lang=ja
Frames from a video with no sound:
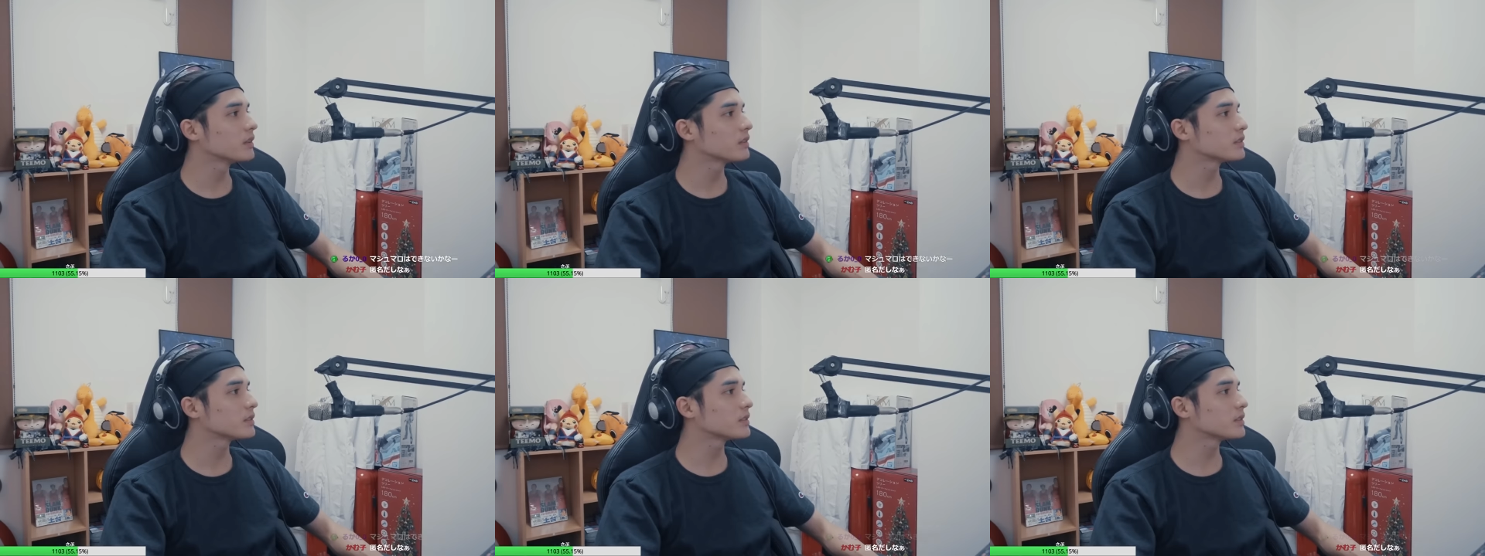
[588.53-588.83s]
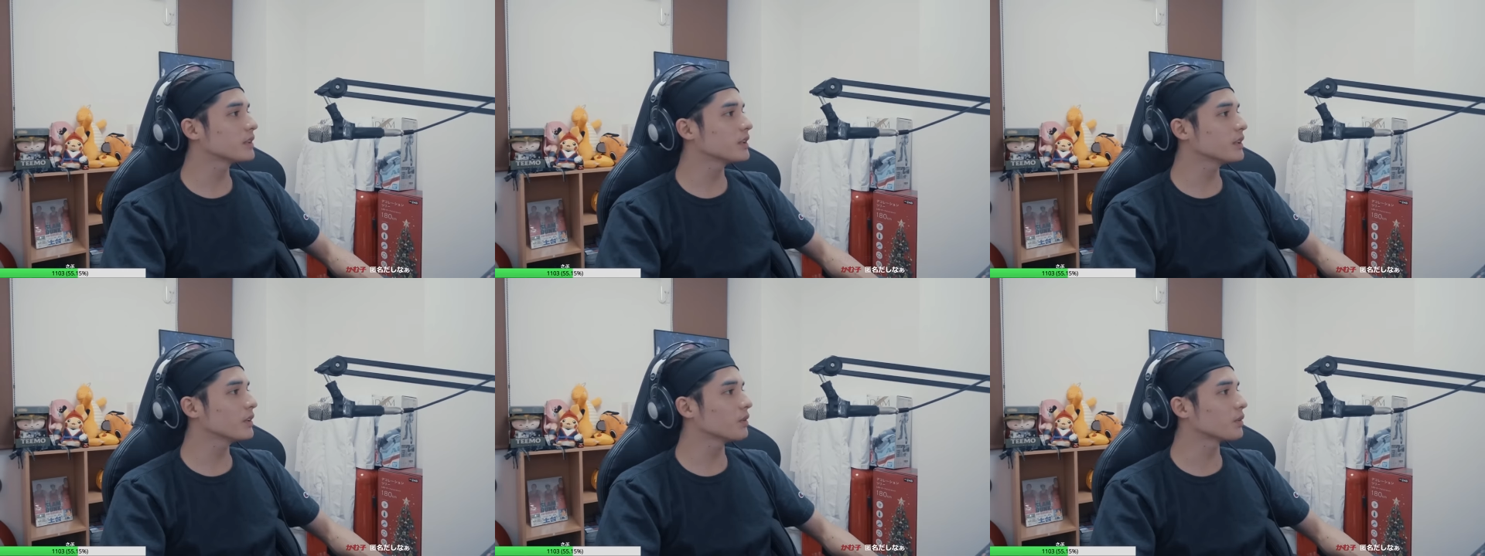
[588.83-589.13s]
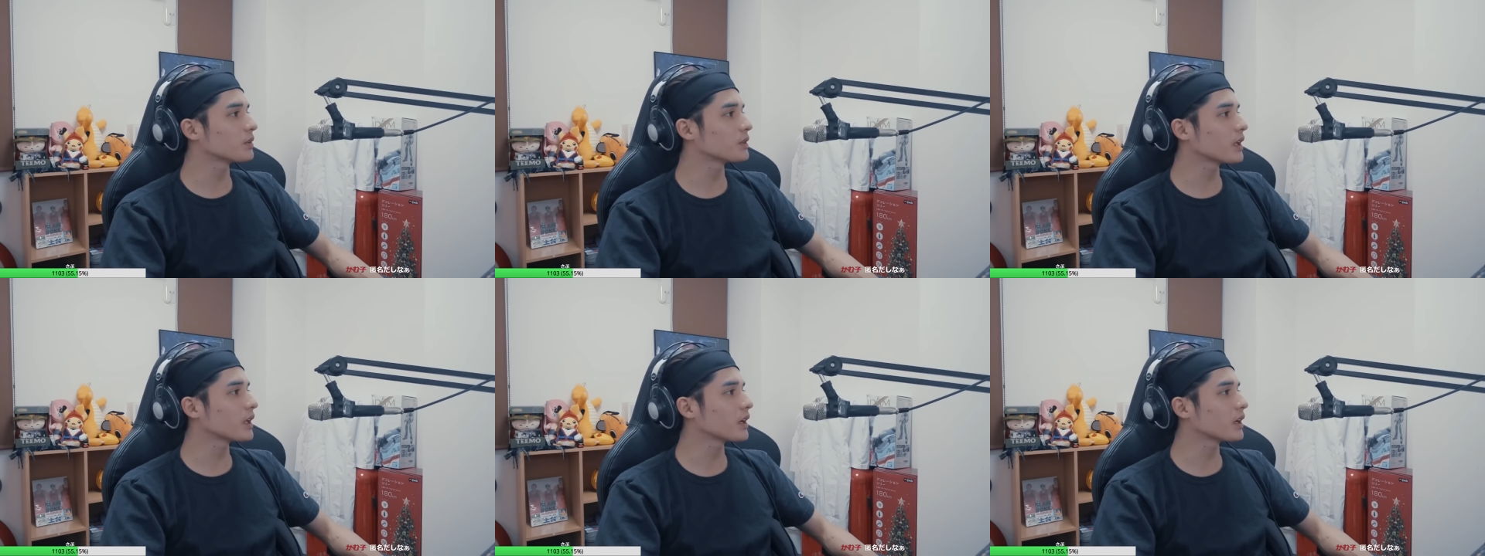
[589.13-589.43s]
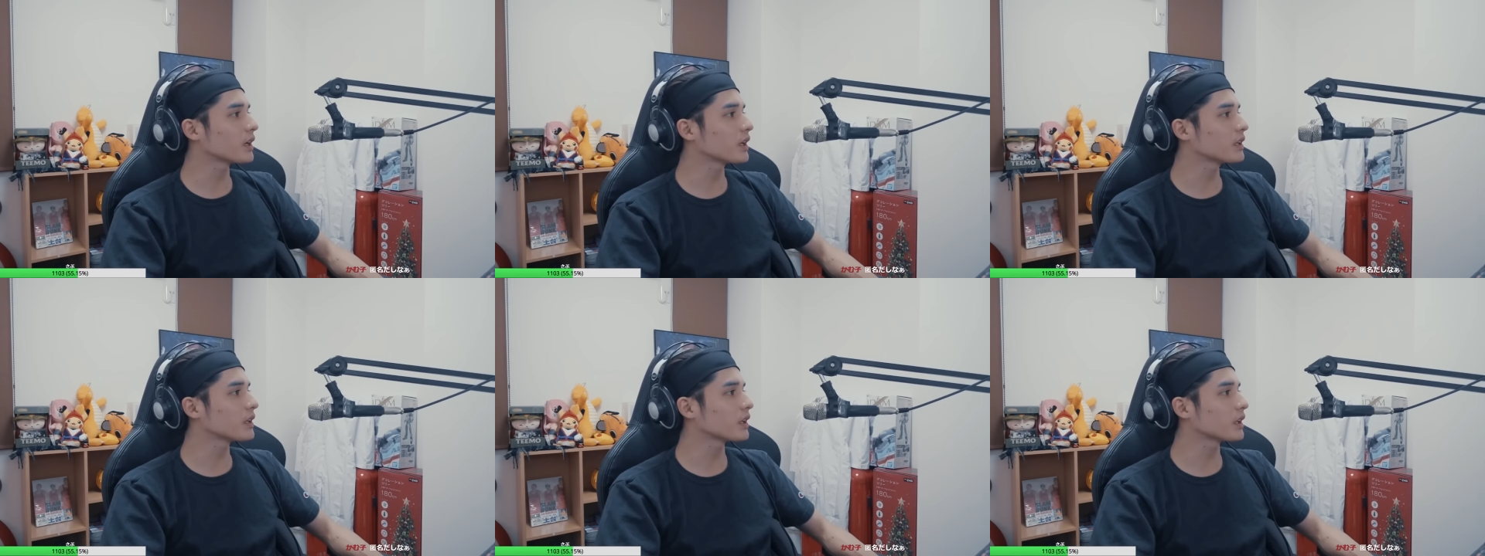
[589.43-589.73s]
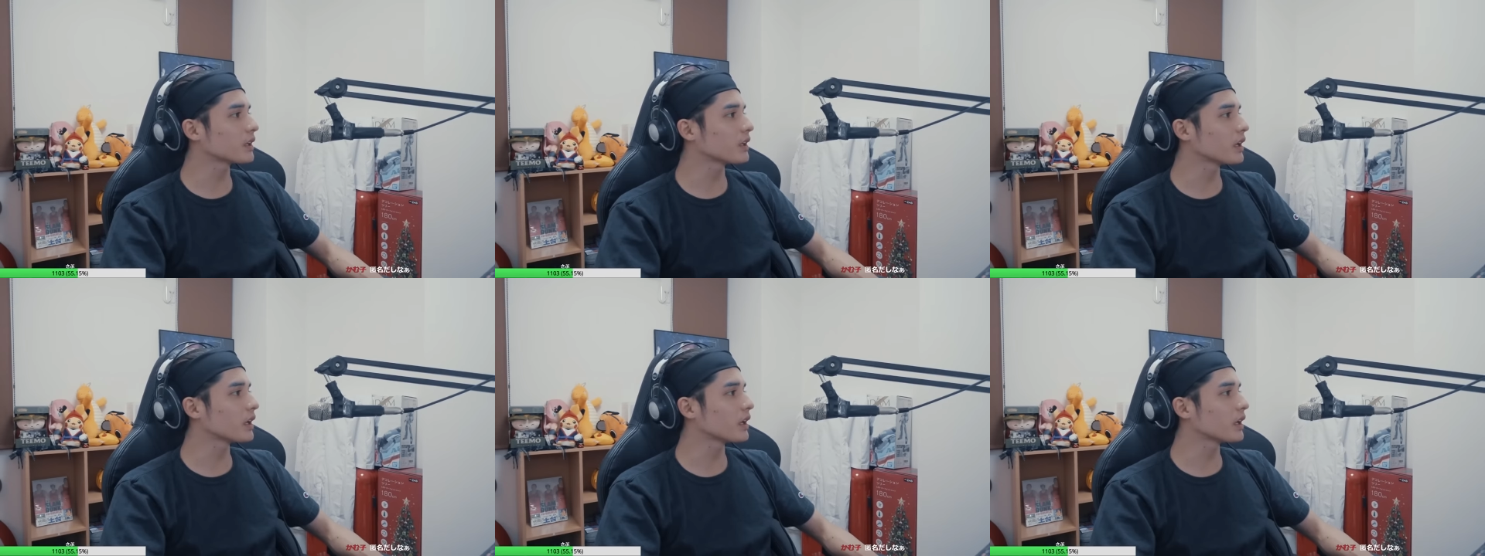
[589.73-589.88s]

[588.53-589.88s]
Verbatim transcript: 次のお題が何だっ